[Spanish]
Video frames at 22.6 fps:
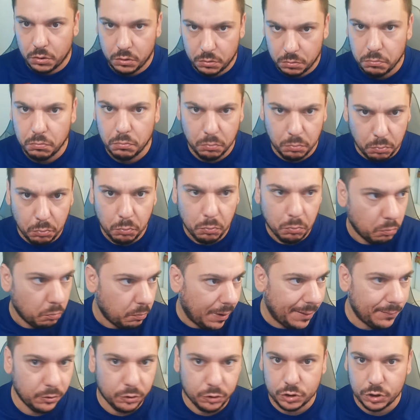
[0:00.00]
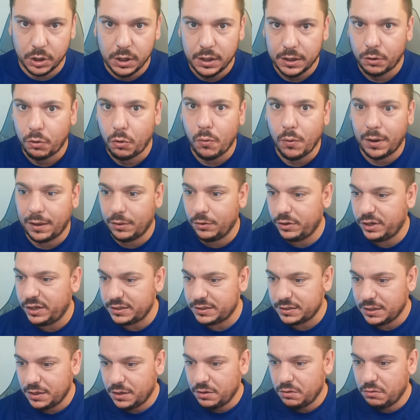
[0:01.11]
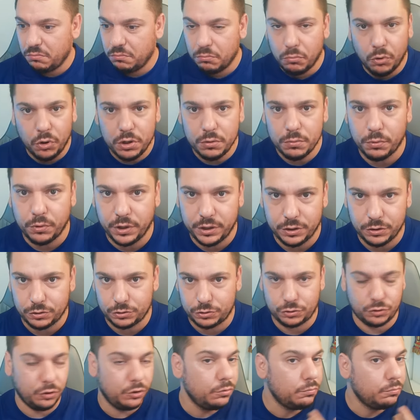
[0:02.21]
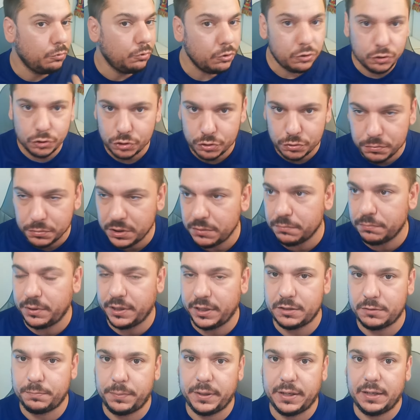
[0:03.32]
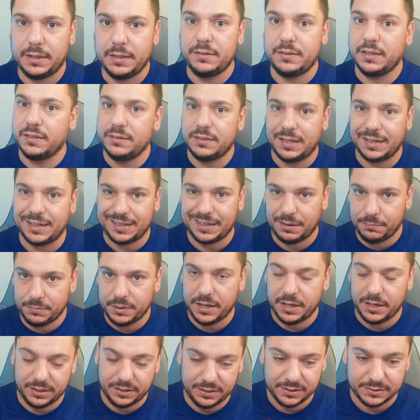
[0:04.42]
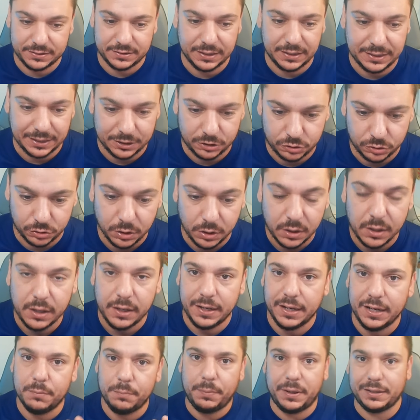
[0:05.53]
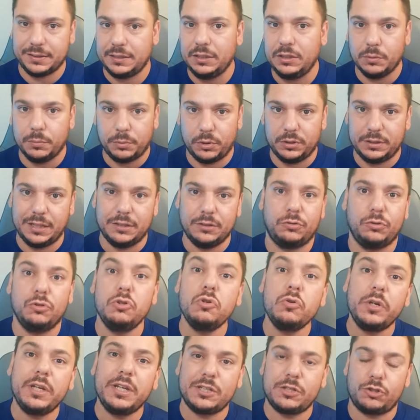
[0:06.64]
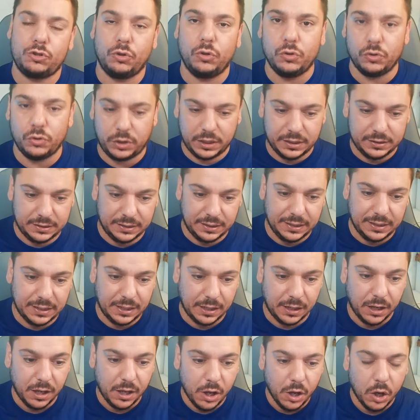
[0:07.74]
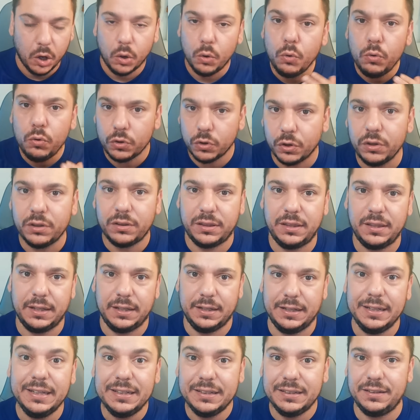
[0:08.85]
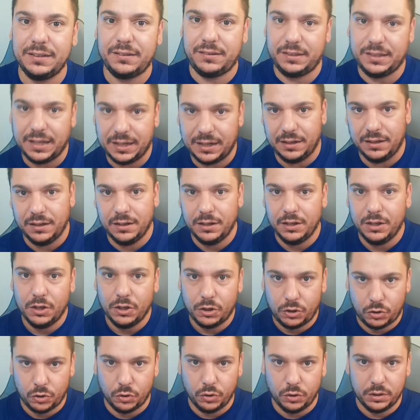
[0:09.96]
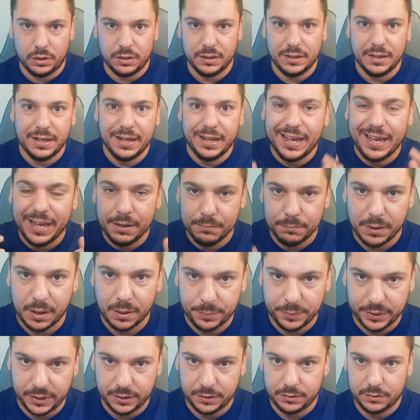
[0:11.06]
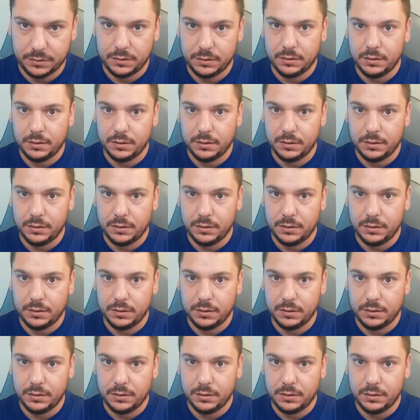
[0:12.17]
mm, vamos, jugadores muy buenos, con muchos mimbres para intentar cambiar en este caso el partido. Por lo tanto, no es solo que tenga un 11 inicial con Mbappé,